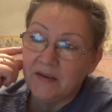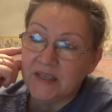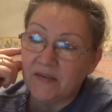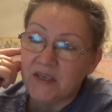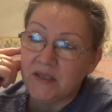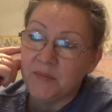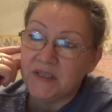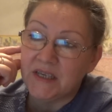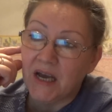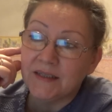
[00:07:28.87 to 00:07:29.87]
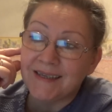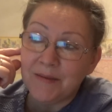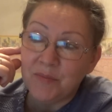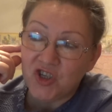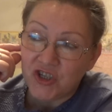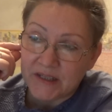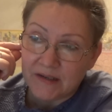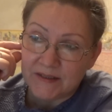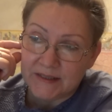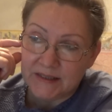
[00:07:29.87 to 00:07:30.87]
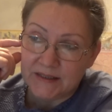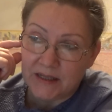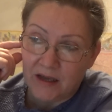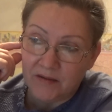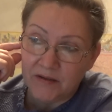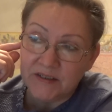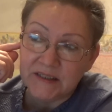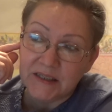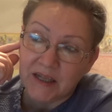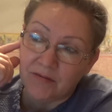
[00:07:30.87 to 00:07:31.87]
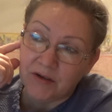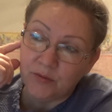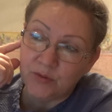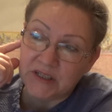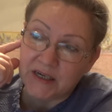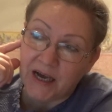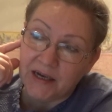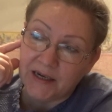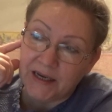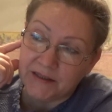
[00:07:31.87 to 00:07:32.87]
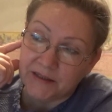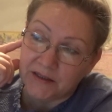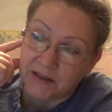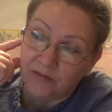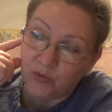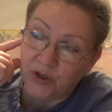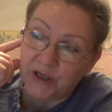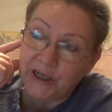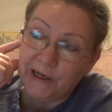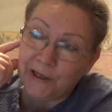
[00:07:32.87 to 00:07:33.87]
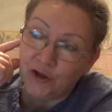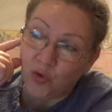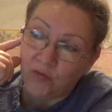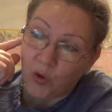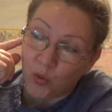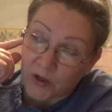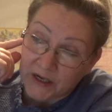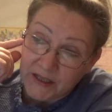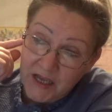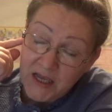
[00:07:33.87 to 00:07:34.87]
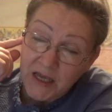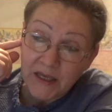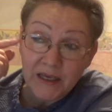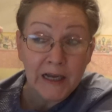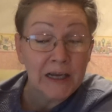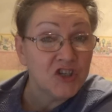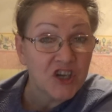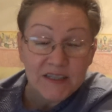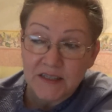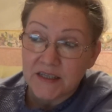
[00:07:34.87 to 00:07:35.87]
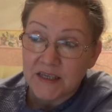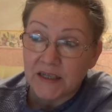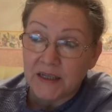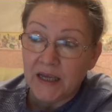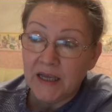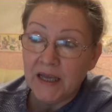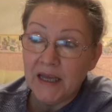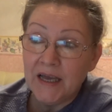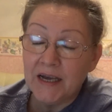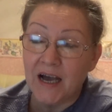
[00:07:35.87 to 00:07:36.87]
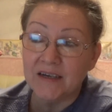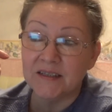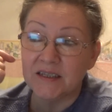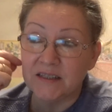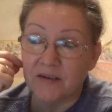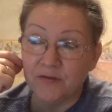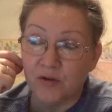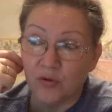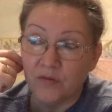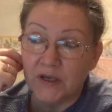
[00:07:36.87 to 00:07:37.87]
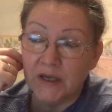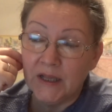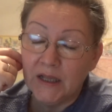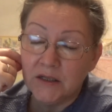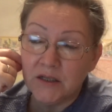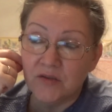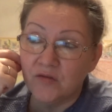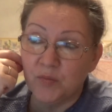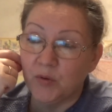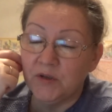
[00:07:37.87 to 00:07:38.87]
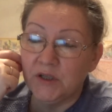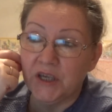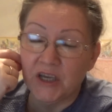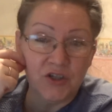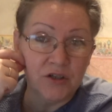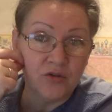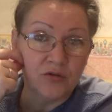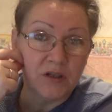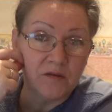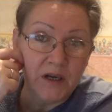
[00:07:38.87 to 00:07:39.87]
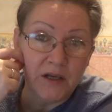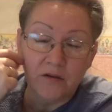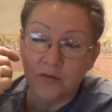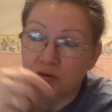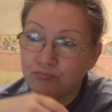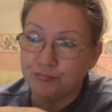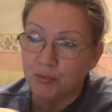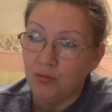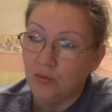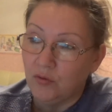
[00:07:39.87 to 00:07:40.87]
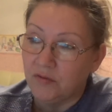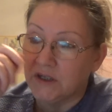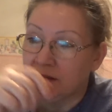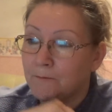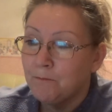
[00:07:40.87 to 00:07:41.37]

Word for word: В зависимости от химического состава восстанавливаются как клетки того или иного органа или части тела, как и состав крови. Сразу вспомнила, ящерицу оторвали ей хвост, он у нее вырос.